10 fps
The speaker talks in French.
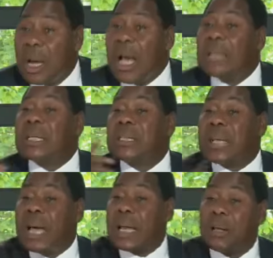Et c'est
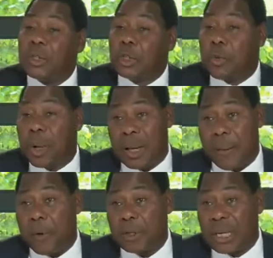ça d'ailleurs justement qui est
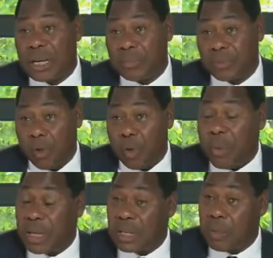important. Je vous
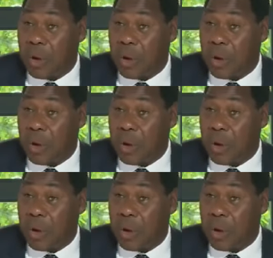remercie de